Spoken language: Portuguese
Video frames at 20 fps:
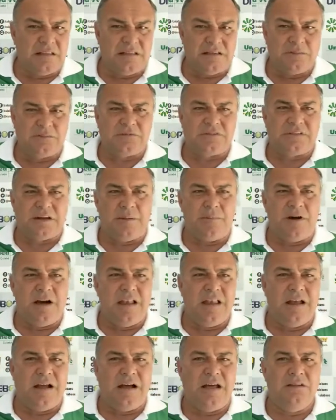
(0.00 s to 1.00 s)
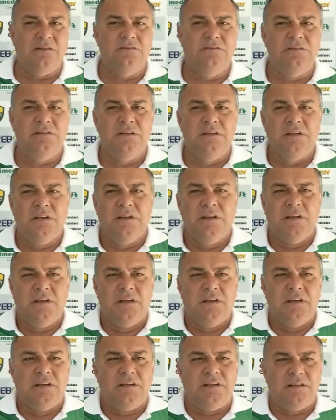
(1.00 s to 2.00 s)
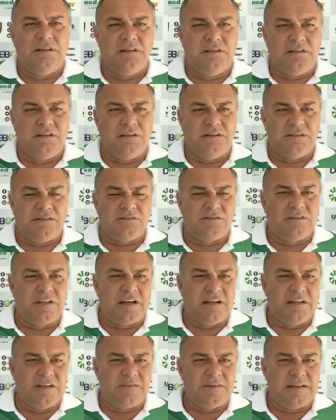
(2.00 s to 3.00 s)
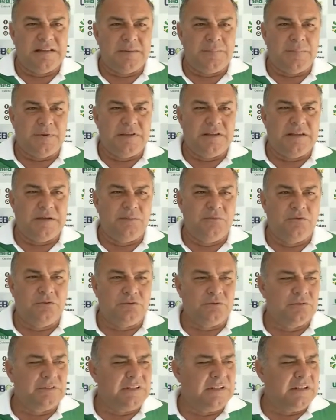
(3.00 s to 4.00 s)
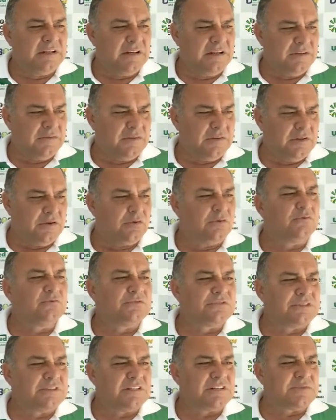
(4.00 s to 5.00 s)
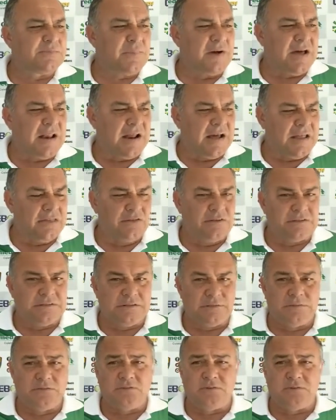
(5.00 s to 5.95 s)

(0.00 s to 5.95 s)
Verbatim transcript: temos trabalhado. E isso daí vai depender muito dele. Ele vem alguns dias parado, nós estamos